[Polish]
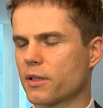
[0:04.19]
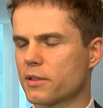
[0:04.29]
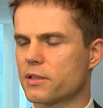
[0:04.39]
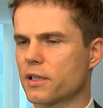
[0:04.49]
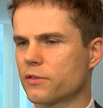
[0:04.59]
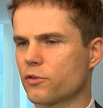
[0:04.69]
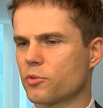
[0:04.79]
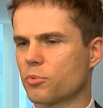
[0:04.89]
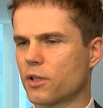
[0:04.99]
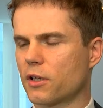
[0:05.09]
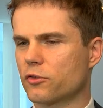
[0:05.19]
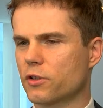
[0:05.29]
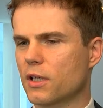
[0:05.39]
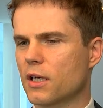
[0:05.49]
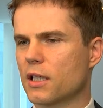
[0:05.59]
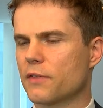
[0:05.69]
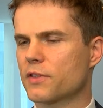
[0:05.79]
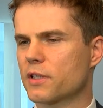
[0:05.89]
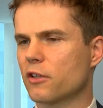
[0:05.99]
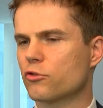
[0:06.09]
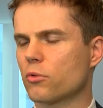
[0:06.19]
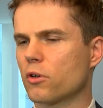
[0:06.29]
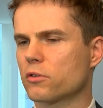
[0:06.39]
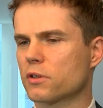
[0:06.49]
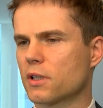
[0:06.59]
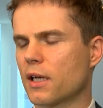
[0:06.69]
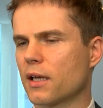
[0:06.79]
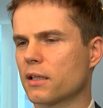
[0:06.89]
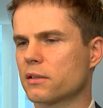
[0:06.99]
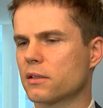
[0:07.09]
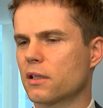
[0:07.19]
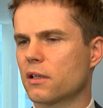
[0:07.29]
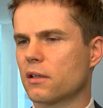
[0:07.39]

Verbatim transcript: Bank Inicjatyw Gospodarczych i wyznaczył on trend